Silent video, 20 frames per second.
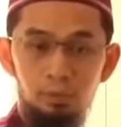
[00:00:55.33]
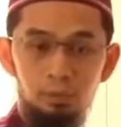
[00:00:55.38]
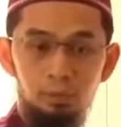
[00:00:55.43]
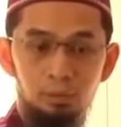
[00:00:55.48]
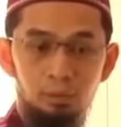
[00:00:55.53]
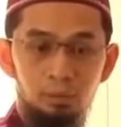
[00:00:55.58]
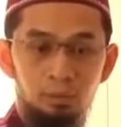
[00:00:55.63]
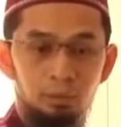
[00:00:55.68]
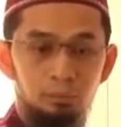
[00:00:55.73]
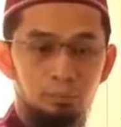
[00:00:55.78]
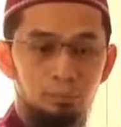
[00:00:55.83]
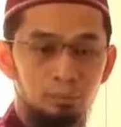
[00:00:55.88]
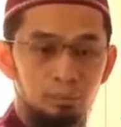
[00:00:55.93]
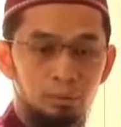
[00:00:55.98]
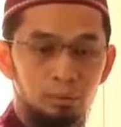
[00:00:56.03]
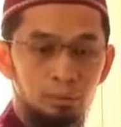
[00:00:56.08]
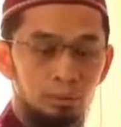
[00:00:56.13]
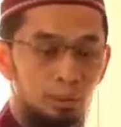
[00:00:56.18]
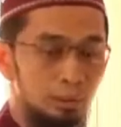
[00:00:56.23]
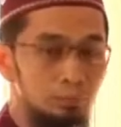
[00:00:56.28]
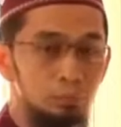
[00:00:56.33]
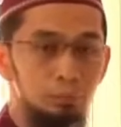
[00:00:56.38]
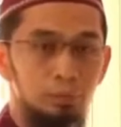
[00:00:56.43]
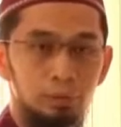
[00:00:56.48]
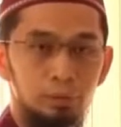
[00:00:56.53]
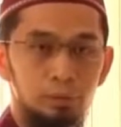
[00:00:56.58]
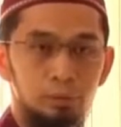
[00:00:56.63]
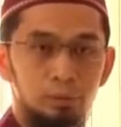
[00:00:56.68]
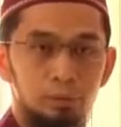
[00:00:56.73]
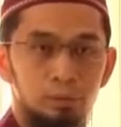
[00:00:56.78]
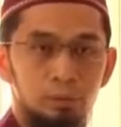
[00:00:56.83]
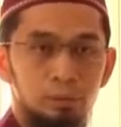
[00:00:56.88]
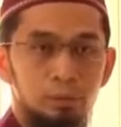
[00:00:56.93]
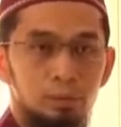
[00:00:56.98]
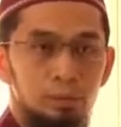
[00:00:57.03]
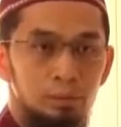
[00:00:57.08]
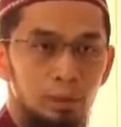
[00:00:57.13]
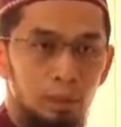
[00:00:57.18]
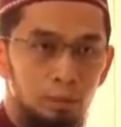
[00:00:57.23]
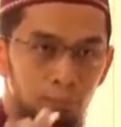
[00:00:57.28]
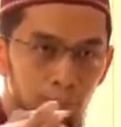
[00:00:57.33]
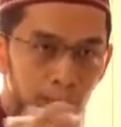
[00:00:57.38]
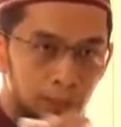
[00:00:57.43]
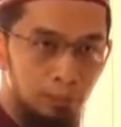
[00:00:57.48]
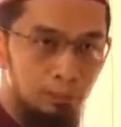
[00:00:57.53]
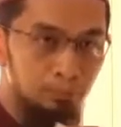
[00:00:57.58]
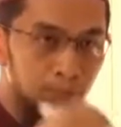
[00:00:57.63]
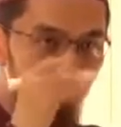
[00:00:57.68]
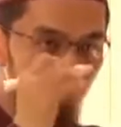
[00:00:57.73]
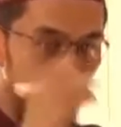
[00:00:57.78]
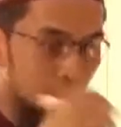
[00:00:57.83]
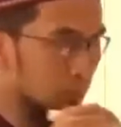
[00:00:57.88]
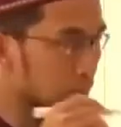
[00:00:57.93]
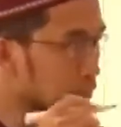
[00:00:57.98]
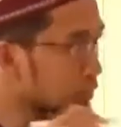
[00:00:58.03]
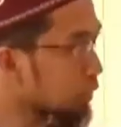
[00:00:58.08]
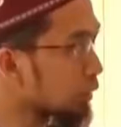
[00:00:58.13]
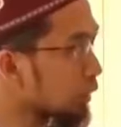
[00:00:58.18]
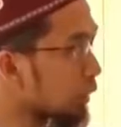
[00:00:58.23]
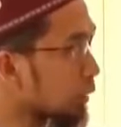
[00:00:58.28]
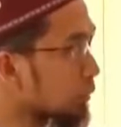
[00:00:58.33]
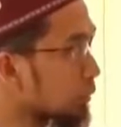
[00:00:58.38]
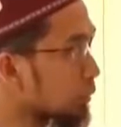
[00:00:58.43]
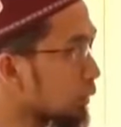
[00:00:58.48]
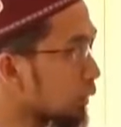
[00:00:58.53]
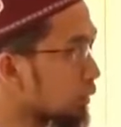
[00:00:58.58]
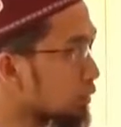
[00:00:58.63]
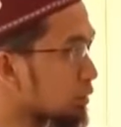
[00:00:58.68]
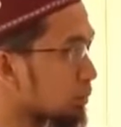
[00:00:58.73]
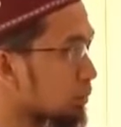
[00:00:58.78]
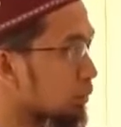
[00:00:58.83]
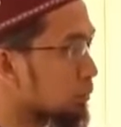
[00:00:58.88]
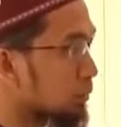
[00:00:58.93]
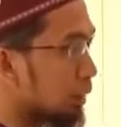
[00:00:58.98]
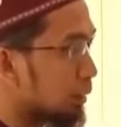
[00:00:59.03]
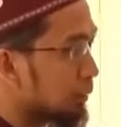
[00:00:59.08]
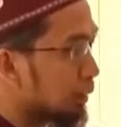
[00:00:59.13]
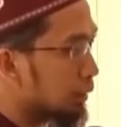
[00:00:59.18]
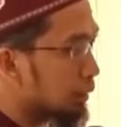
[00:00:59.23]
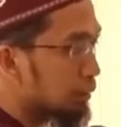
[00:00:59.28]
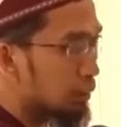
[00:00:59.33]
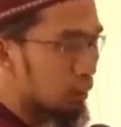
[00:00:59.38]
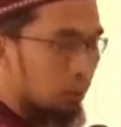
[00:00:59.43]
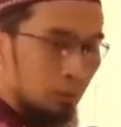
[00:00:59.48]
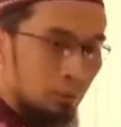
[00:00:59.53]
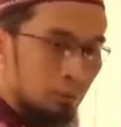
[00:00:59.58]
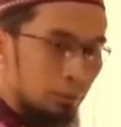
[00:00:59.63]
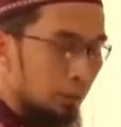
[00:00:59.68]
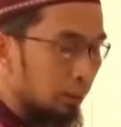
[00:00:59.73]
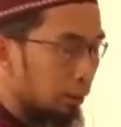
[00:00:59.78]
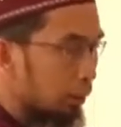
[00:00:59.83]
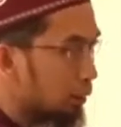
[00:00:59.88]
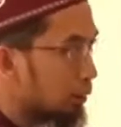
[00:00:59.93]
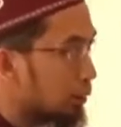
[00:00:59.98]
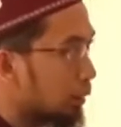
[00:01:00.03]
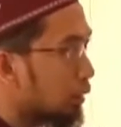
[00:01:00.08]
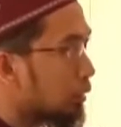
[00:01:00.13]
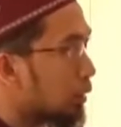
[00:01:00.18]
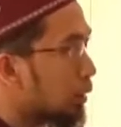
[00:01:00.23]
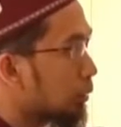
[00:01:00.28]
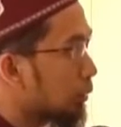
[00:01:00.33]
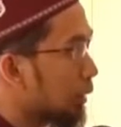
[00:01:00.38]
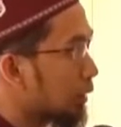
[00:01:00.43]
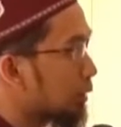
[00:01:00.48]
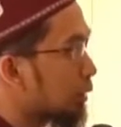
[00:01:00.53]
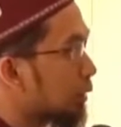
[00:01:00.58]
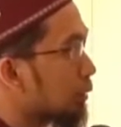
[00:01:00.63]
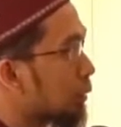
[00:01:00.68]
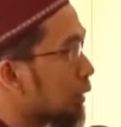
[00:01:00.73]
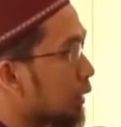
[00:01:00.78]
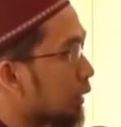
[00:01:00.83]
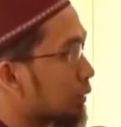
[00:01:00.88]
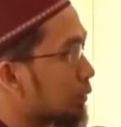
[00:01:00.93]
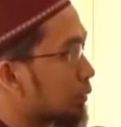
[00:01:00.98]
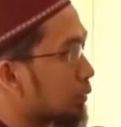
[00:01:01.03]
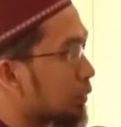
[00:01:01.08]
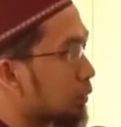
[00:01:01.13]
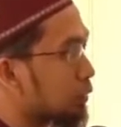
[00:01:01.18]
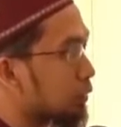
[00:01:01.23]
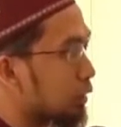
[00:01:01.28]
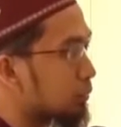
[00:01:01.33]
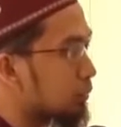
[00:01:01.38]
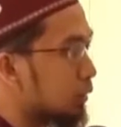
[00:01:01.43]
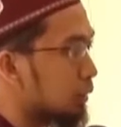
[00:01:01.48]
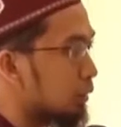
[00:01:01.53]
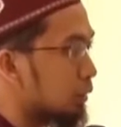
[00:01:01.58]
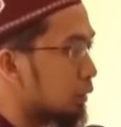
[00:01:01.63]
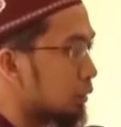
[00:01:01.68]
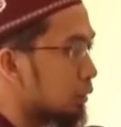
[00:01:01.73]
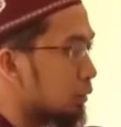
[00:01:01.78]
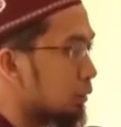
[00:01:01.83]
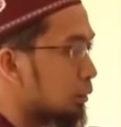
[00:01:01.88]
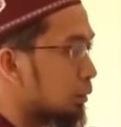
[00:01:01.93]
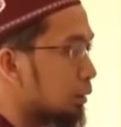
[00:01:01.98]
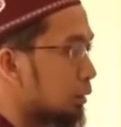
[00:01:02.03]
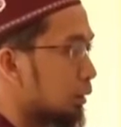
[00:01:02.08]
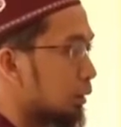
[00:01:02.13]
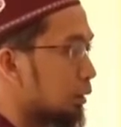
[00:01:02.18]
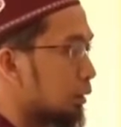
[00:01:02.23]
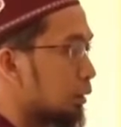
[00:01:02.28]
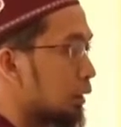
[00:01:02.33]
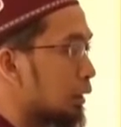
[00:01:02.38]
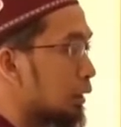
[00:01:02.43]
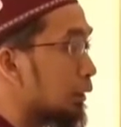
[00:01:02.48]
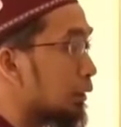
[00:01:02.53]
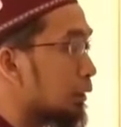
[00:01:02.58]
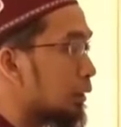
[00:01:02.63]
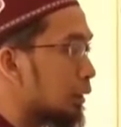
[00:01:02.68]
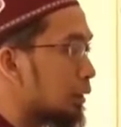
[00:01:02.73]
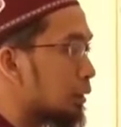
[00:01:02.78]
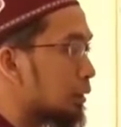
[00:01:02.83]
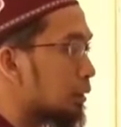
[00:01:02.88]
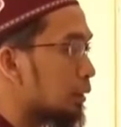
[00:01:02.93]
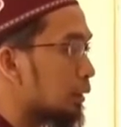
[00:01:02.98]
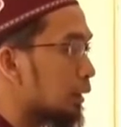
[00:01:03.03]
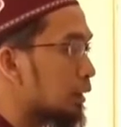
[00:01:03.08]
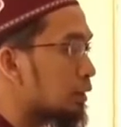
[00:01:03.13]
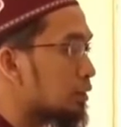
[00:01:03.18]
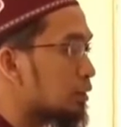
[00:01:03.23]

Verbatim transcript: Ya, nggak mudah. Yang paling penting bisa dilakukan sebelum amalan dikerjakan, kata Quran keluarkan dulu keutamaannya. Ya, kira-kira